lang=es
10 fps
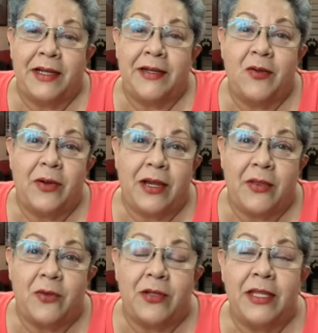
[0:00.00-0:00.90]
el
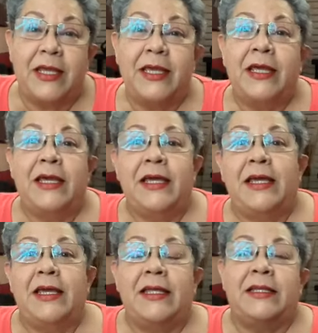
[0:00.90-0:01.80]
gobernador de,
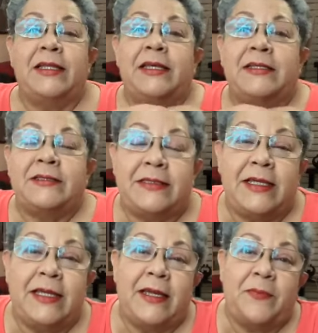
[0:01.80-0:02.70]
de,
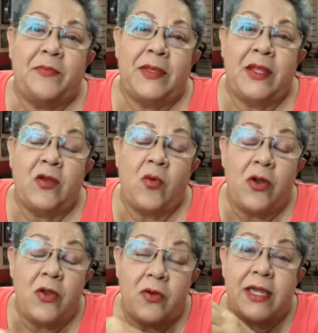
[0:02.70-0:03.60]
este, de
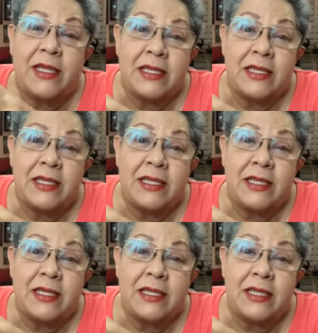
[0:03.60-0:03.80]
Nuevo León. Y